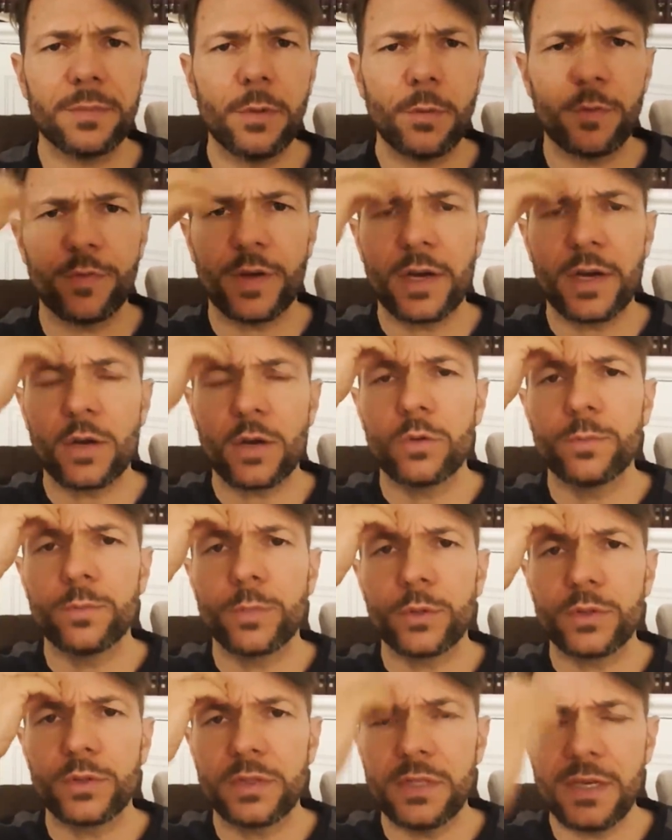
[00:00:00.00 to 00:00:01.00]
proprio fare il
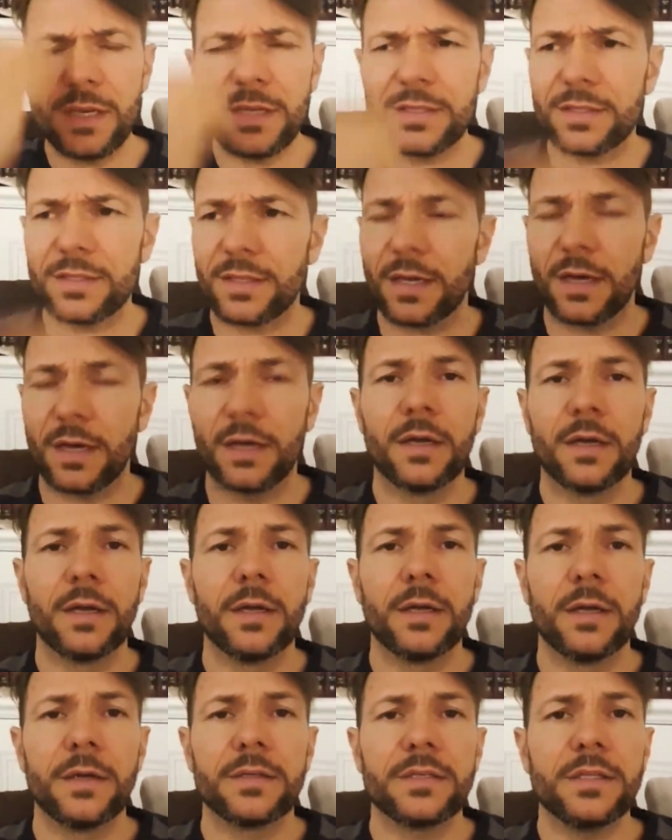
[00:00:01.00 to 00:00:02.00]
complottista,
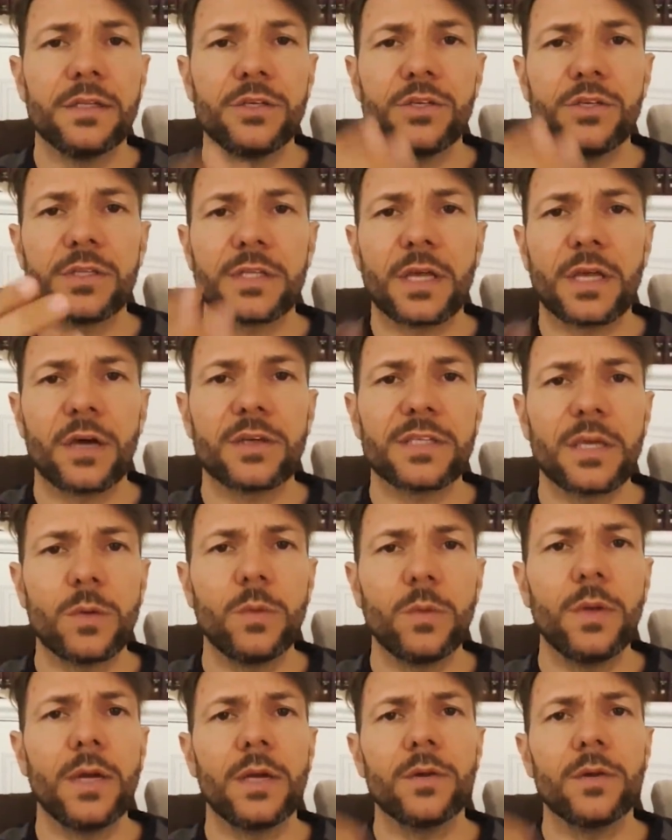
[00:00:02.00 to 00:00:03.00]
se dici sta cosa
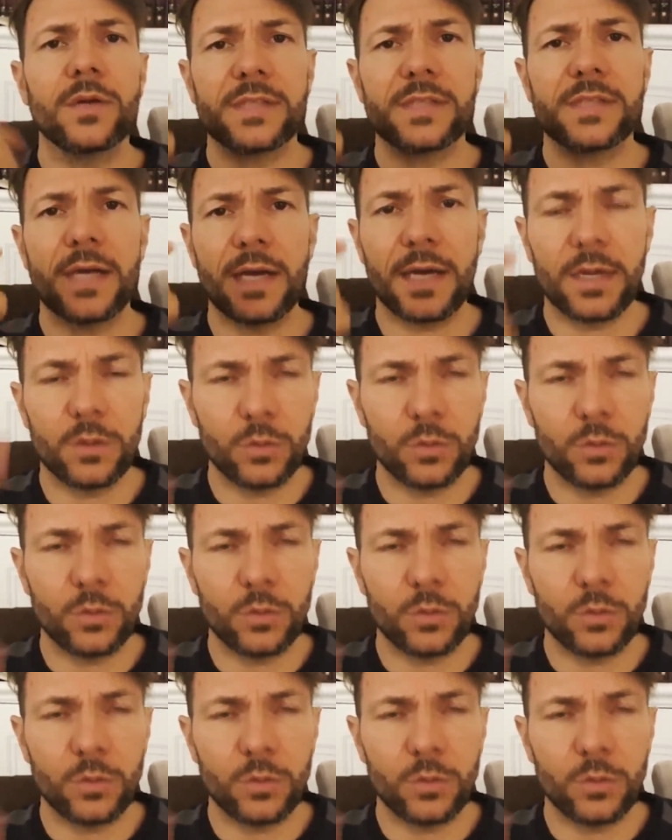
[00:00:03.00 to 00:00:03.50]
qui, allora sei anche